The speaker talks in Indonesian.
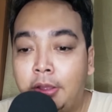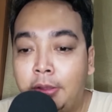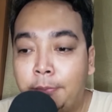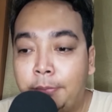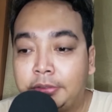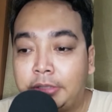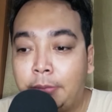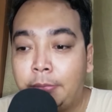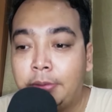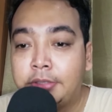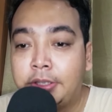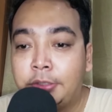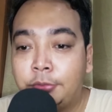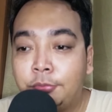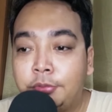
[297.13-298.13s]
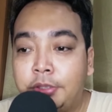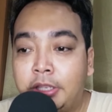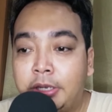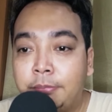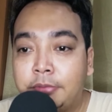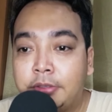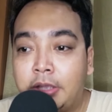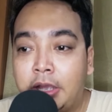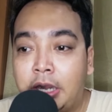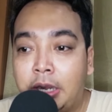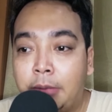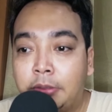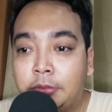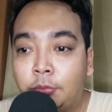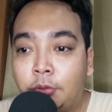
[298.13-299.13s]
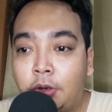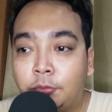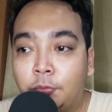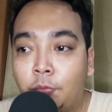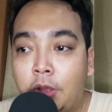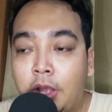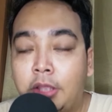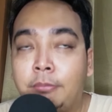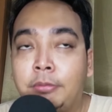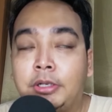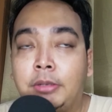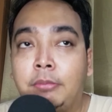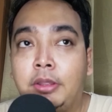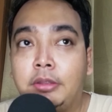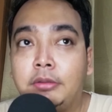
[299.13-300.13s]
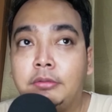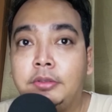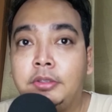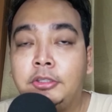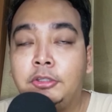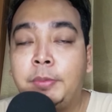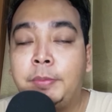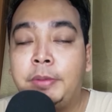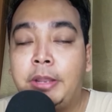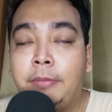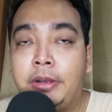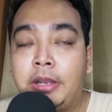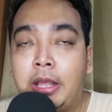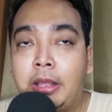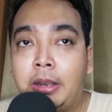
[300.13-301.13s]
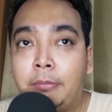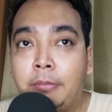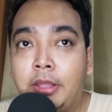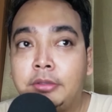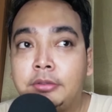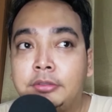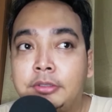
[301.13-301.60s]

Pertama saya itu ngirim ke alamat orang tua pertama itu beda beda alamat.